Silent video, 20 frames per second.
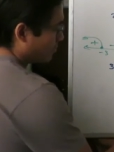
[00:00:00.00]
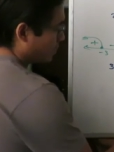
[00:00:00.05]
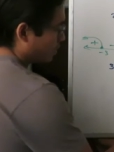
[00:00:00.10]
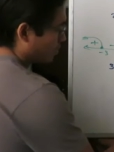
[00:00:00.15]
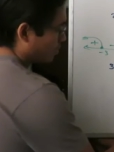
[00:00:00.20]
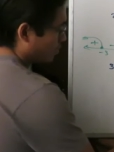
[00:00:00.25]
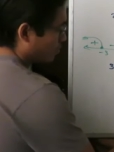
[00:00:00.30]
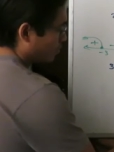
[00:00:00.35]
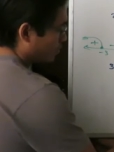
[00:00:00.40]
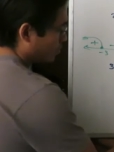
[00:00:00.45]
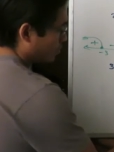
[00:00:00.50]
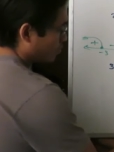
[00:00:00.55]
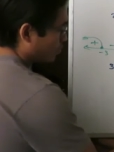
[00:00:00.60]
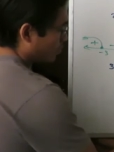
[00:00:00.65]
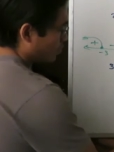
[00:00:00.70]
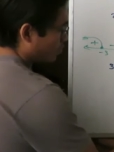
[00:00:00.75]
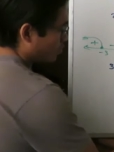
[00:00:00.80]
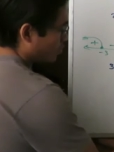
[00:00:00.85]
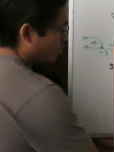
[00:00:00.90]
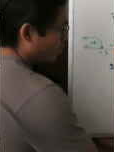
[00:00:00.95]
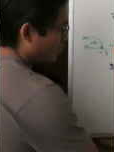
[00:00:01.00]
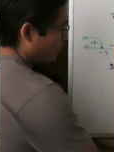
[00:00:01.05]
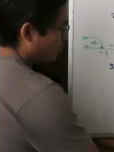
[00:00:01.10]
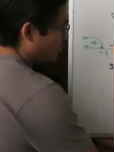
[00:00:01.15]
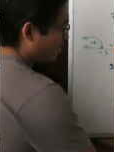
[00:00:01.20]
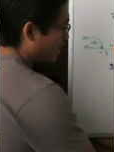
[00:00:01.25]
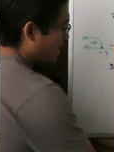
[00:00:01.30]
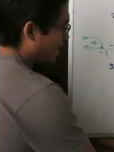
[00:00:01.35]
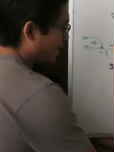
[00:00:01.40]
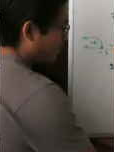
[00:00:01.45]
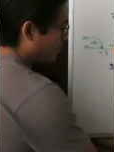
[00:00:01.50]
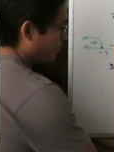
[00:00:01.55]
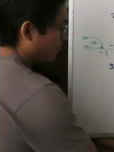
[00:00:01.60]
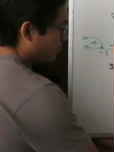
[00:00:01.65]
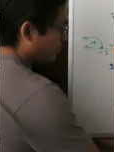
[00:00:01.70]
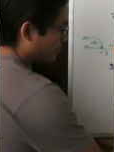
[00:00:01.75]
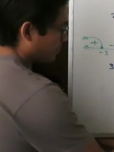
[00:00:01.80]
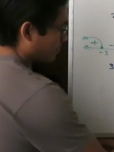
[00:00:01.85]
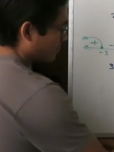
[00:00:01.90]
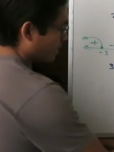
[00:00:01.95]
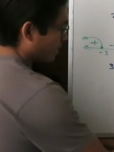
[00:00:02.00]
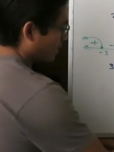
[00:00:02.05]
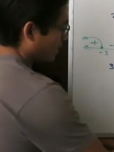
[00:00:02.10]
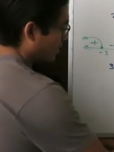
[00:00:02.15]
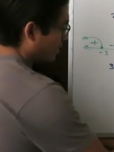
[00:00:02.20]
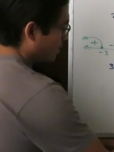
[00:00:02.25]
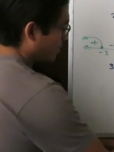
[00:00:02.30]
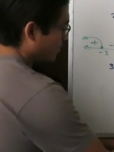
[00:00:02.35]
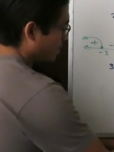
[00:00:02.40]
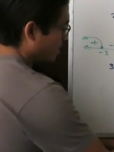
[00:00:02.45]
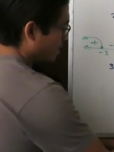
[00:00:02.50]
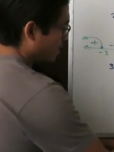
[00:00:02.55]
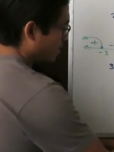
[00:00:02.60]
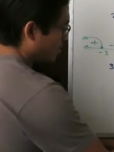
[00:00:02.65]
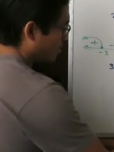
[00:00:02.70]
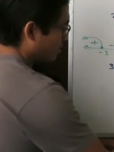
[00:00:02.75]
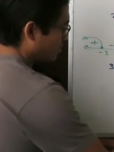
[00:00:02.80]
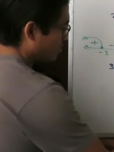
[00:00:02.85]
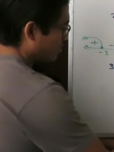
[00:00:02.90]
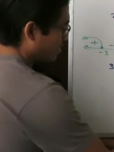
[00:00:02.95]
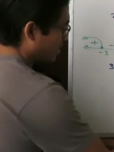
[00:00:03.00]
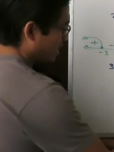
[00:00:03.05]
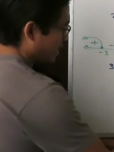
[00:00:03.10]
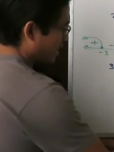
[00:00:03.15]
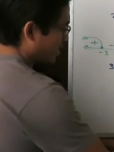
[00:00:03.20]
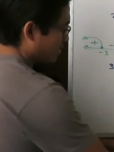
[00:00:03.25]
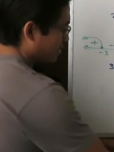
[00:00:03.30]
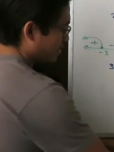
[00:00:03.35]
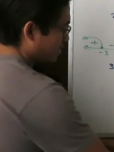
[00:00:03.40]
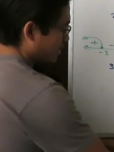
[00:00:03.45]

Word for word: mi conjunto solución final de mi inecuación sería